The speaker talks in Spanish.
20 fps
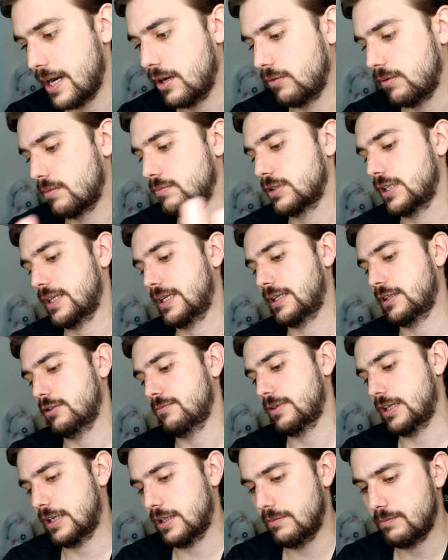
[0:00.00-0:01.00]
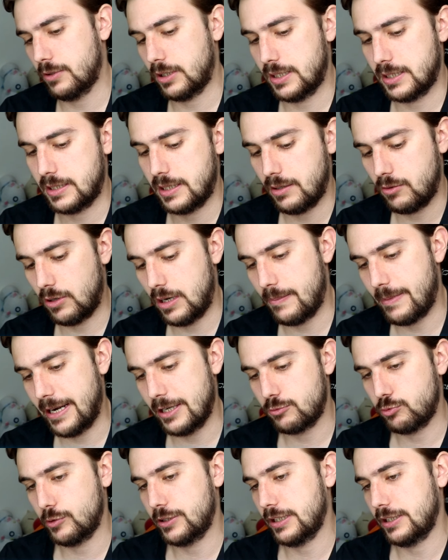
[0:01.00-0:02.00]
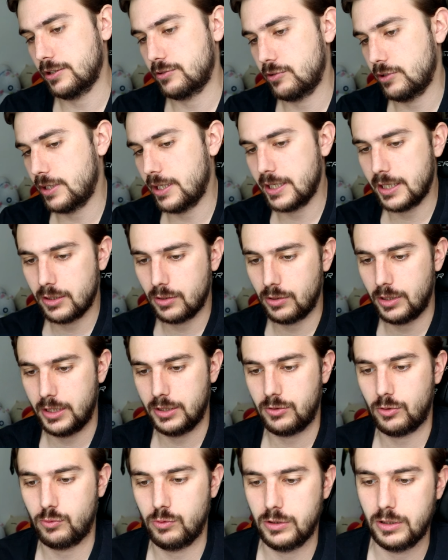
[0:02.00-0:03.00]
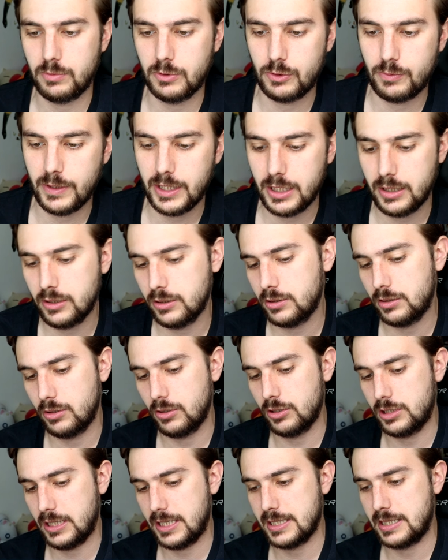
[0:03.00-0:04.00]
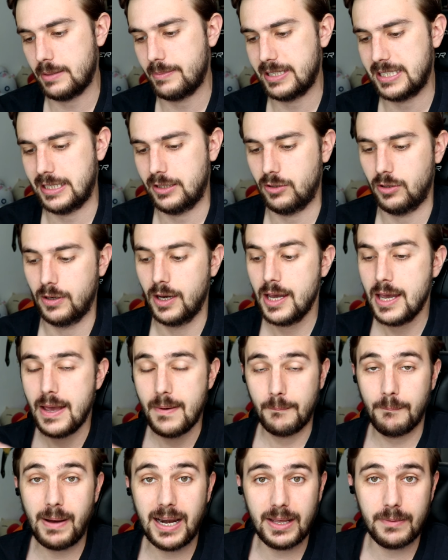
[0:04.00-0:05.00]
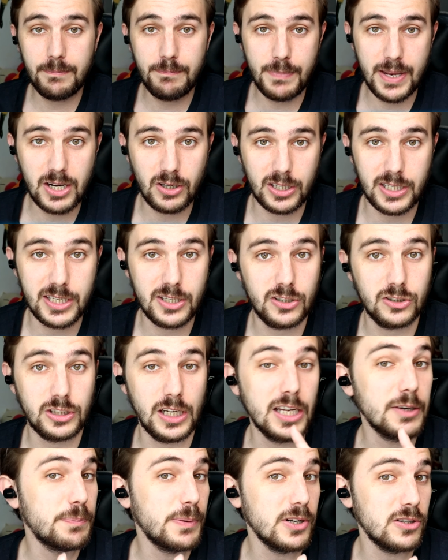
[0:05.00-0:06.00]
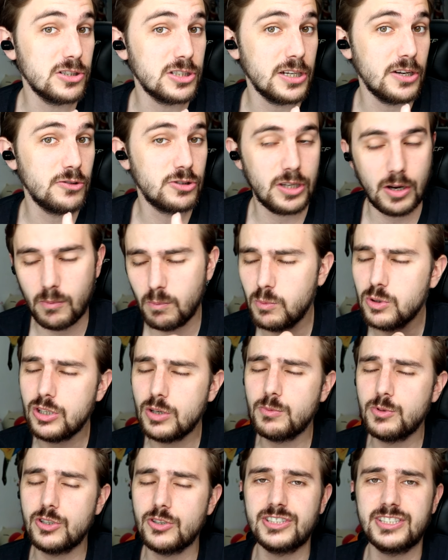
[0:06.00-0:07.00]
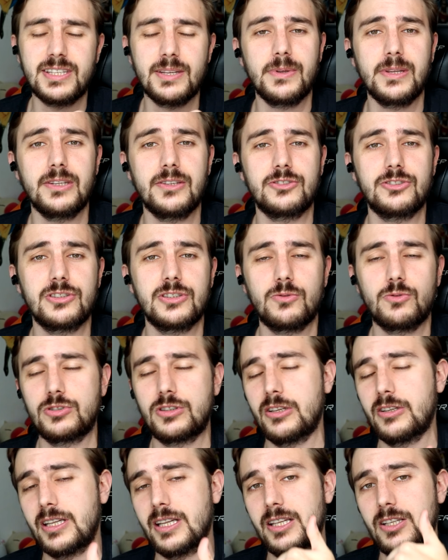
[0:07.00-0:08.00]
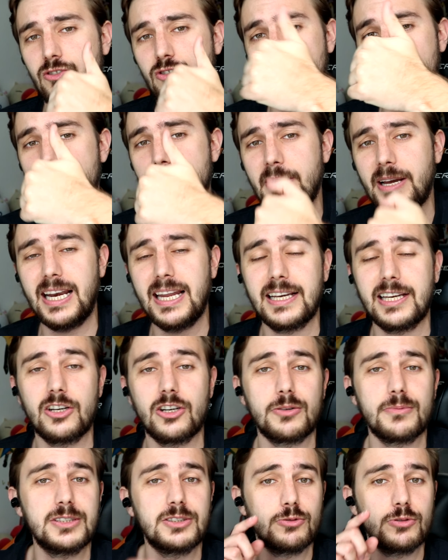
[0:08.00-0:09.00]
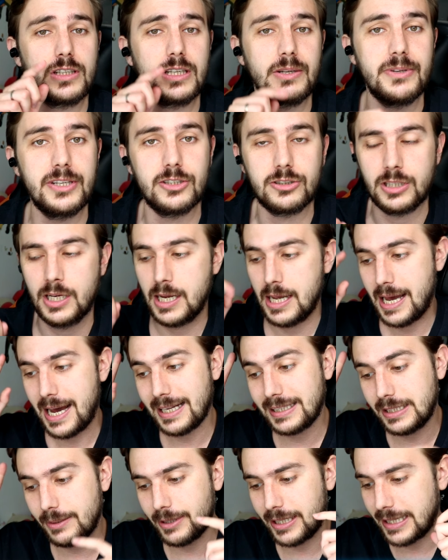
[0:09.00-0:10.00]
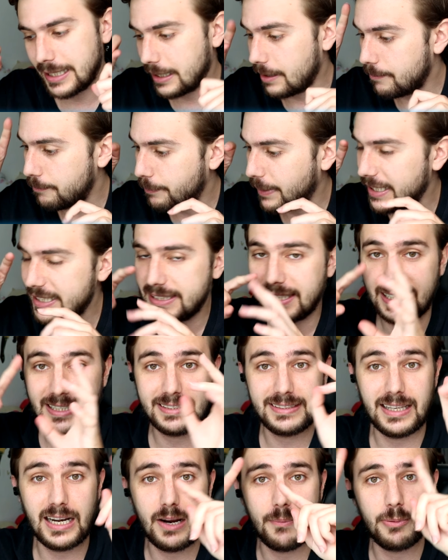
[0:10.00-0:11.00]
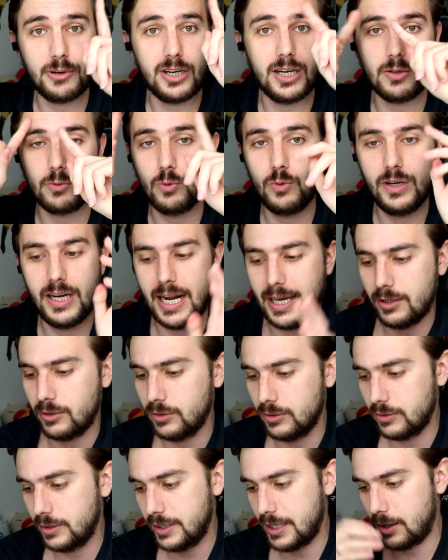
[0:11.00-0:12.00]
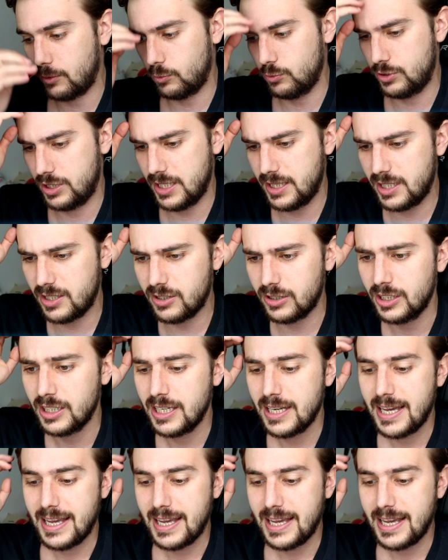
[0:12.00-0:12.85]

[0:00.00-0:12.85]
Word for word: ya lo vamos a ir dejando por aquí porque es que con la mala suerte que estoy teniendo en estos últimos vídeos no sé qué está pasando. Vale, biloquillos, espero que os haya gustado mucho, mucho este vídeo. Si os ha gustado el del super mega like enorme, suscribiros, activad la campanita que estará por algún lado en algún sitio